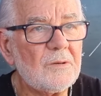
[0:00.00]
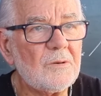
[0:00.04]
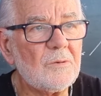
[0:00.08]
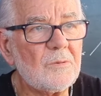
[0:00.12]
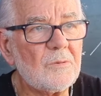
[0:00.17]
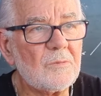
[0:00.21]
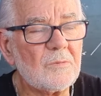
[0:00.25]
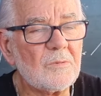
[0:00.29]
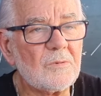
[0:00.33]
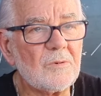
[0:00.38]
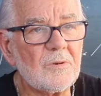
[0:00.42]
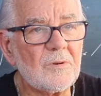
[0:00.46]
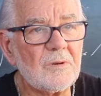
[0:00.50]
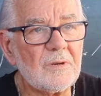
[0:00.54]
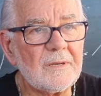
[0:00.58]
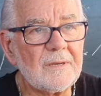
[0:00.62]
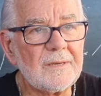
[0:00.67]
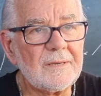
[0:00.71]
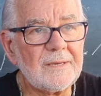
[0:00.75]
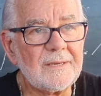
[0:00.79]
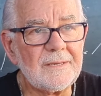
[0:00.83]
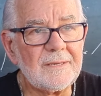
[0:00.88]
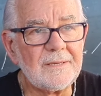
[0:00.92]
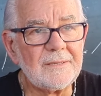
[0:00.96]
un,
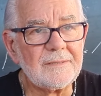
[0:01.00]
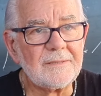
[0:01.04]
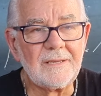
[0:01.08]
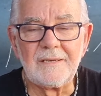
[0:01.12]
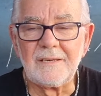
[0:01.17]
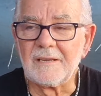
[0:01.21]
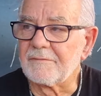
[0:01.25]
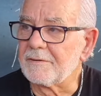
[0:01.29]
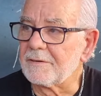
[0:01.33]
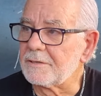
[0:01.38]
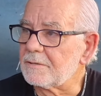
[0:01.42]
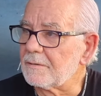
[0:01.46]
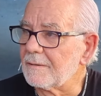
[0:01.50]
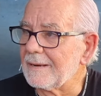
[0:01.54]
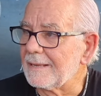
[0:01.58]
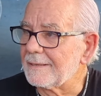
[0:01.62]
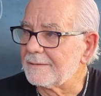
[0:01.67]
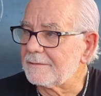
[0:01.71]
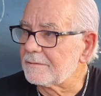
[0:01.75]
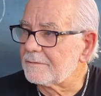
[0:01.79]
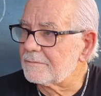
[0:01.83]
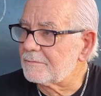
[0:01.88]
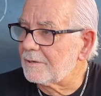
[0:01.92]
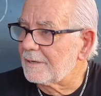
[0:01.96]
eh, degli
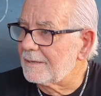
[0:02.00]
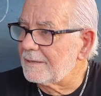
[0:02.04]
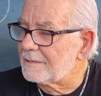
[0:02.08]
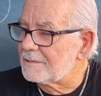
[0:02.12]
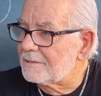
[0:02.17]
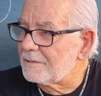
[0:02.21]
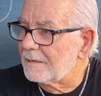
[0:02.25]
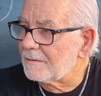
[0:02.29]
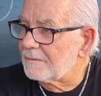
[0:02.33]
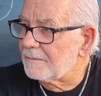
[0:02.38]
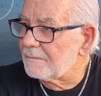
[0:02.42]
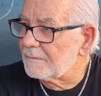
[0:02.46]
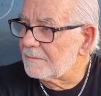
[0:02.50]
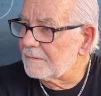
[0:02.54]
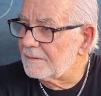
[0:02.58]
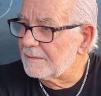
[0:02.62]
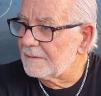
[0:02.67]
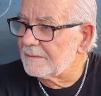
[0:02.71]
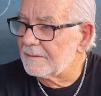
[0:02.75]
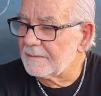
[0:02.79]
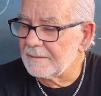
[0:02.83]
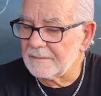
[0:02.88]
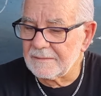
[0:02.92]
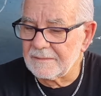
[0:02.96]
affezionatos, cioè che siano
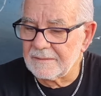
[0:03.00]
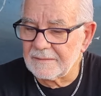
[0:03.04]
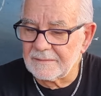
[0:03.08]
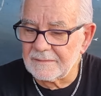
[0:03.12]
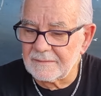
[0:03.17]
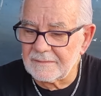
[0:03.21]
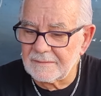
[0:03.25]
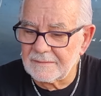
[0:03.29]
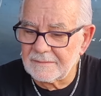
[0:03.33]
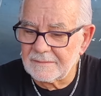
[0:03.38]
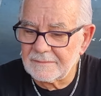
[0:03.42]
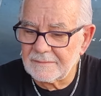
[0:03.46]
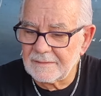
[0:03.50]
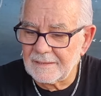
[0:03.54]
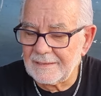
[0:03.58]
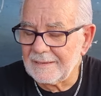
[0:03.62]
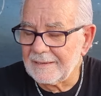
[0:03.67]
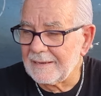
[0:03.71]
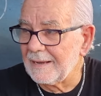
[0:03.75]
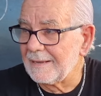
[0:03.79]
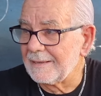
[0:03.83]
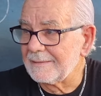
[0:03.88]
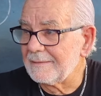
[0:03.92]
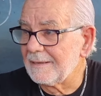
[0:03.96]
eh,
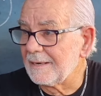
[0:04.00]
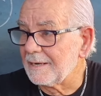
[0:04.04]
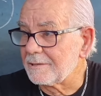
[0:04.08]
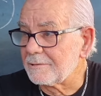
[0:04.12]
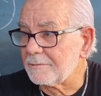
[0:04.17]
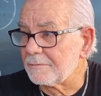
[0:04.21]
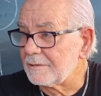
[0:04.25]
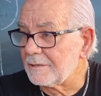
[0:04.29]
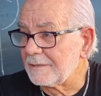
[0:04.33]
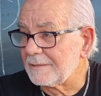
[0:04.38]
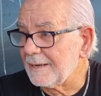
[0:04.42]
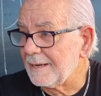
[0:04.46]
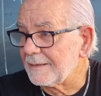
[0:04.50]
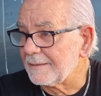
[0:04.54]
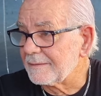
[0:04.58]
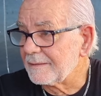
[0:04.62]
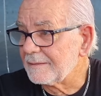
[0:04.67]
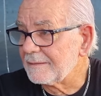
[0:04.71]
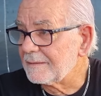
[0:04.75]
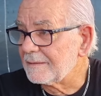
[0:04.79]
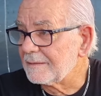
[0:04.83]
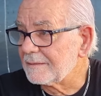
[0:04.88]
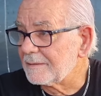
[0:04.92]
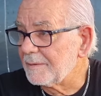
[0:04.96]
legati alla società,
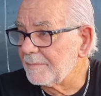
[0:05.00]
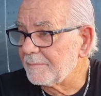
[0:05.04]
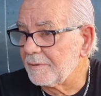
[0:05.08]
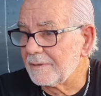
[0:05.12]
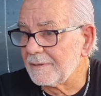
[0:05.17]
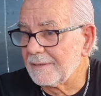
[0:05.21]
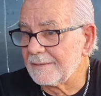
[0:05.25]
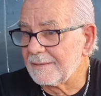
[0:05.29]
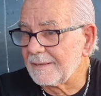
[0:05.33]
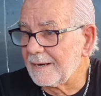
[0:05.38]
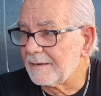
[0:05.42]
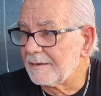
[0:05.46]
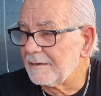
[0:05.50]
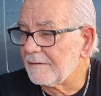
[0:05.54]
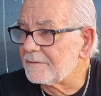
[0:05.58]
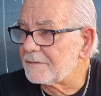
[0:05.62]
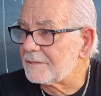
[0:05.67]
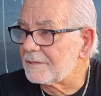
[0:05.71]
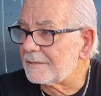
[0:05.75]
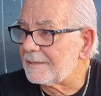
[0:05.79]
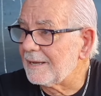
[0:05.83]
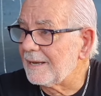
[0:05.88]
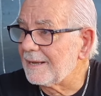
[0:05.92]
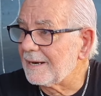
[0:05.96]
che poi andranno a
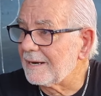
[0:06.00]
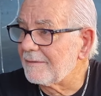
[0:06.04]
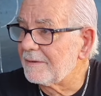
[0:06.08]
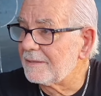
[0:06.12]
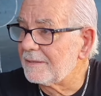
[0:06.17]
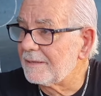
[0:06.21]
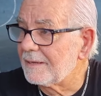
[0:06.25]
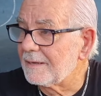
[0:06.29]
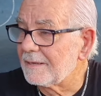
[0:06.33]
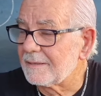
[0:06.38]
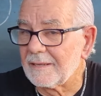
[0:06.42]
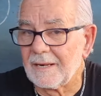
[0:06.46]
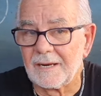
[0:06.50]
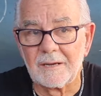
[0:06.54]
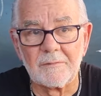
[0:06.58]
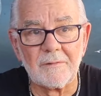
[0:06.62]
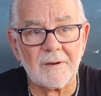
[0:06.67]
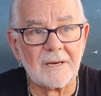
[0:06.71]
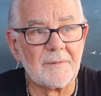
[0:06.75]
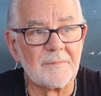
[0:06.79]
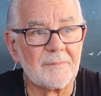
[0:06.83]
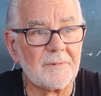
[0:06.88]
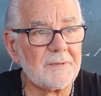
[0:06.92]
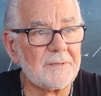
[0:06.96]
visitare, a vedere, dalla
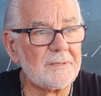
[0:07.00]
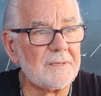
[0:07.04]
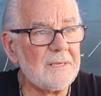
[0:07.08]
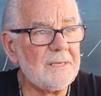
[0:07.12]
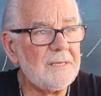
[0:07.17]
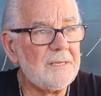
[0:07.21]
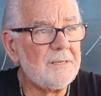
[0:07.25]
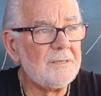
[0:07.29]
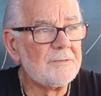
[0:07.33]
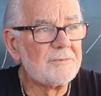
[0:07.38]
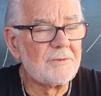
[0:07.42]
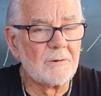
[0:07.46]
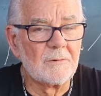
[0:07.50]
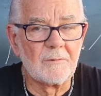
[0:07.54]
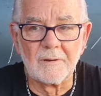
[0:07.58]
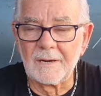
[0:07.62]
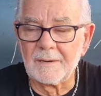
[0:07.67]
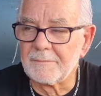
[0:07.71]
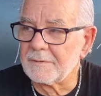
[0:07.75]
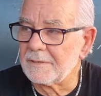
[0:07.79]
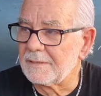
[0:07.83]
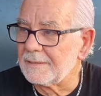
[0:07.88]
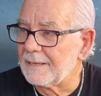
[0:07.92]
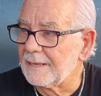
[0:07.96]
quale poi ci
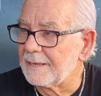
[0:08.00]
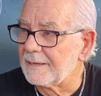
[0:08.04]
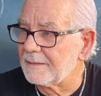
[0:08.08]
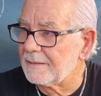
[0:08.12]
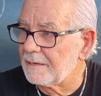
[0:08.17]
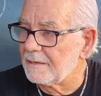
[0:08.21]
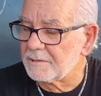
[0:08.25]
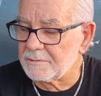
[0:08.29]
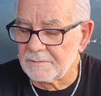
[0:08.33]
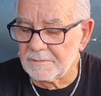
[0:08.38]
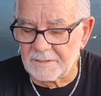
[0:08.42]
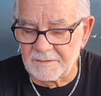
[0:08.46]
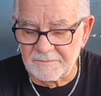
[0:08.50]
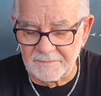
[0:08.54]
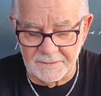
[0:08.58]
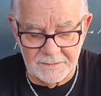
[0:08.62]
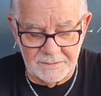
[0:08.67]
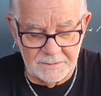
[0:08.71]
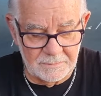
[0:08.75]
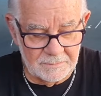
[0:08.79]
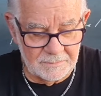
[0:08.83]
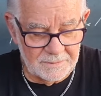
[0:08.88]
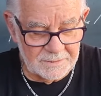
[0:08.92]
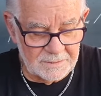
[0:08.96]
auguriamo di dare delle
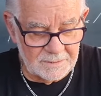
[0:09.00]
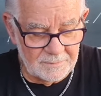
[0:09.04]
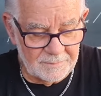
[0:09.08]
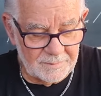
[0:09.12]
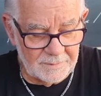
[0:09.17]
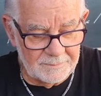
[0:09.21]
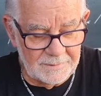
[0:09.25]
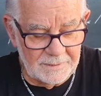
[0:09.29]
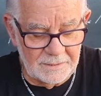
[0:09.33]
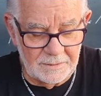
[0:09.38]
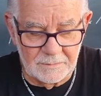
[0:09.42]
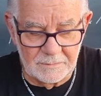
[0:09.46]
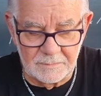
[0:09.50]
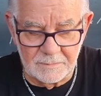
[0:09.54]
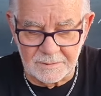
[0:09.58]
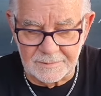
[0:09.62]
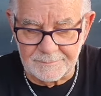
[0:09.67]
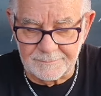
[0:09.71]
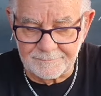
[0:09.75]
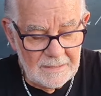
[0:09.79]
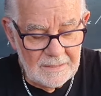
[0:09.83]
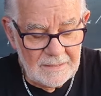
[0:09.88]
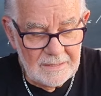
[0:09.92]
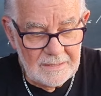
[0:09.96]
soddisfazioni sempre migliori.
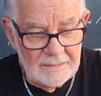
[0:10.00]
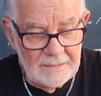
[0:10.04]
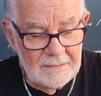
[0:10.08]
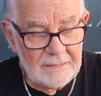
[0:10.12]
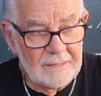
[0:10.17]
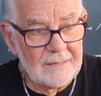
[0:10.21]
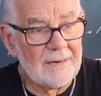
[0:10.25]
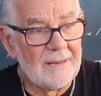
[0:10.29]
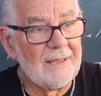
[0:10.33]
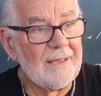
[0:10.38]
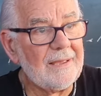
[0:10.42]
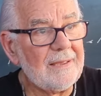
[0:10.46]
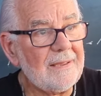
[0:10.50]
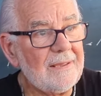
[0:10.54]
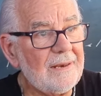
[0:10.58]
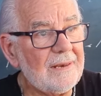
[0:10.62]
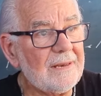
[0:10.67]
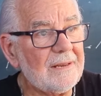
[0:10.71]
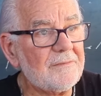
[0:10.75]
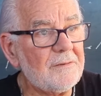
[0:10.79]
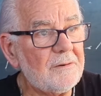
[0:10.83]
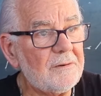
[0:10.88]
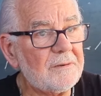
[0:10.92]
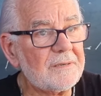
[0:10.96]
E il,
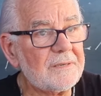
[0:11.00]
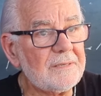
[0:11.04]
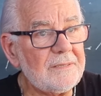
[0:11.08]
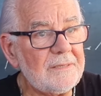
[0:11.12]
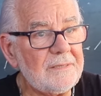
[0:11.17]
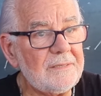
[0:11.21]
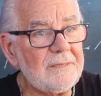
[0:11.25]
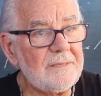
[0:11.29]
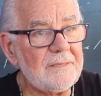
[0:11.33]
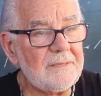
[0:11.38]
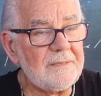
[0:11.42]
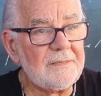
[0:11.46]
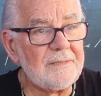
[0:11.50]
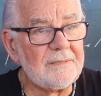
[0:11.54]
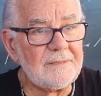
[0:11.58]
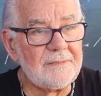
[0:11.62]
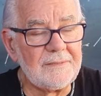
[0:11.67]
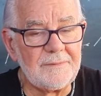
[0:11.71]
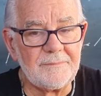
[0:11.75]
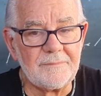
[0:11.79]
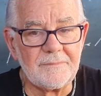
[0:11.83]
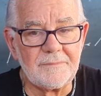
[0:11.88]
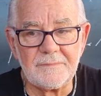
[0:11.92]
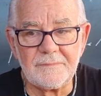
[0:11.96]

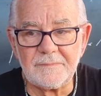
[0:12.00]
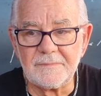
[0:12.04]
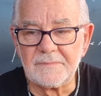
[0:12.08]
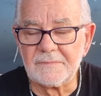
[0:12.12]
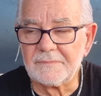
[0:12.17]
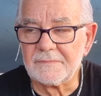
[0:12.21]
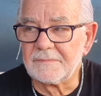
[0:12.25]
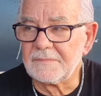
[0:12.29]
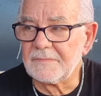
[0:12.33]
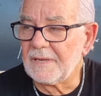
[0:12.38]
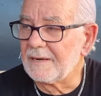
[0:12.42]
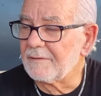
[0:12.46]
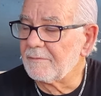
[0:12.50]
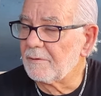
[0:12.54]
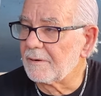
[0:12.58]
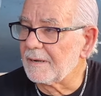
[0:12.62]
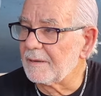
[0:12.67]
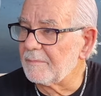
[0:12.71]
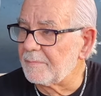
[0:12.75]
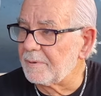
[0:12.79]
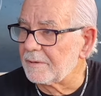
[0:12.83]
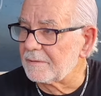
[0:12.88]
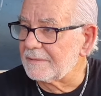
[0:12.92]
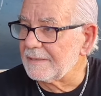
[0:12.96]
lavori, mm, il lavoro
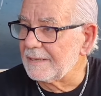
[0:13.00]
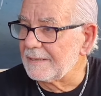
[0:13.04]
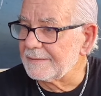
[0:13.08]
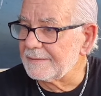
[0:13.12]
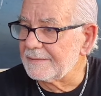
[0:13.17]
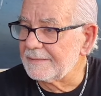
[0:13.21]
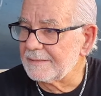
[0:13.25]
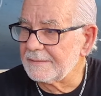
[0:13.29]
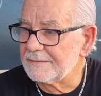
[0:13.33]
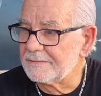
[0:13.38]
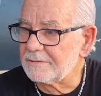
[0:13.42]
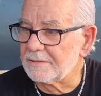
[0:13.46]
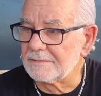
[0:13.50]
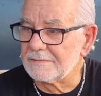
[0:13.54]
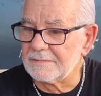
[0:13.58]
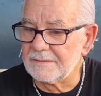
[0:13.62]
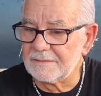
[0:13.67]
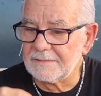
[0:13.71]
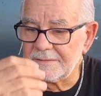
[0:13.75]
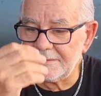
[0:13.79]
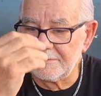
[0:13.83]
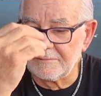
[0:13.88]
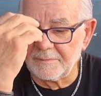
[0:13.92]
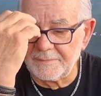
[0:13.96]
è importante, cioè,
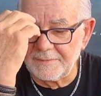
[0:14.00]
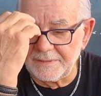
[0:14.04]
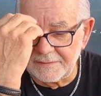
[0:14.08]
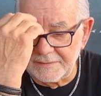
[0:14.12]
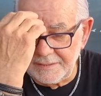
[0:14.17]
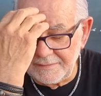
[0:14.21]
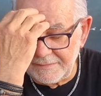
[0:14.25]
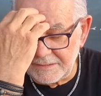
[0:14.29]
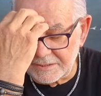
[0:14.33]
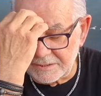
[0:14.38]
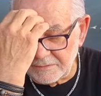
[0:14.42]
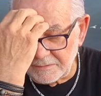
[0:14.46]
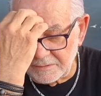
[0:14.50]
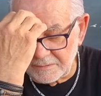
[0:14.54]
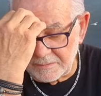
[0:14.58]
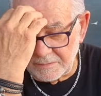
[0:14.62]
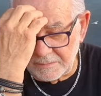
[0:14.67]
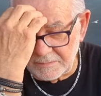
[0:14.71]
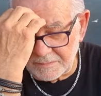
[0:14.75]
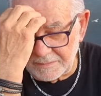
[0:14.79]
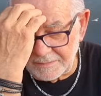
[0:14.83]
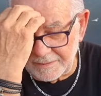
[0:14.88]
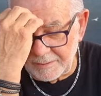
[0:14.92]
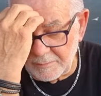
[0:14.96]
gli obiettivi
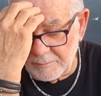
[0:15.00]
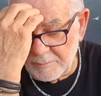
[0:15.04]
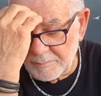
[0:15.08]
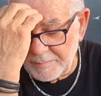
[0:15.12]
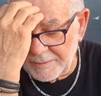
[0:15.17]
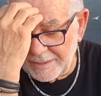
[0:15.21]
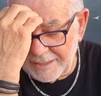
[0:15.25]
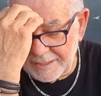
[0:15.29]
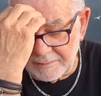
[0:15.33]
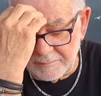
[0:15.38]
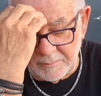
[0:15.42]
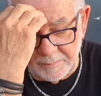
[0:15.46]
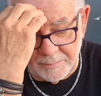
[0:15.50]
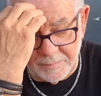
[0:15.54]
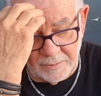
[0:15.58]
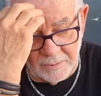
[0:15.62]
sono recuperare un